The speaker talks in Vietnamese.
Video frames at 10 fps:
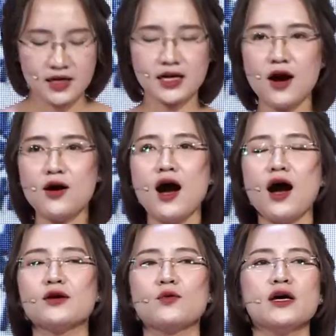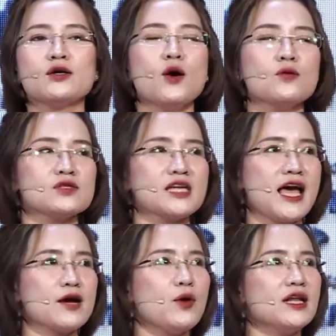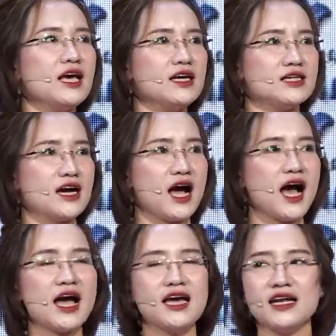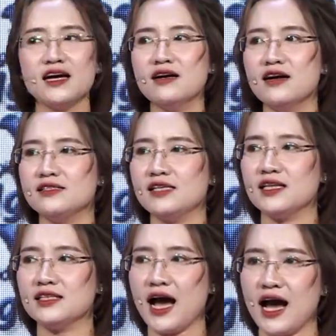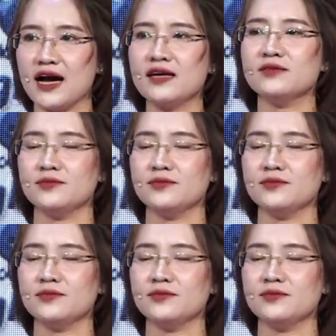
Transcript: Câu hỏi cuối cùng sẽ quyết định ai là người chiến thắng.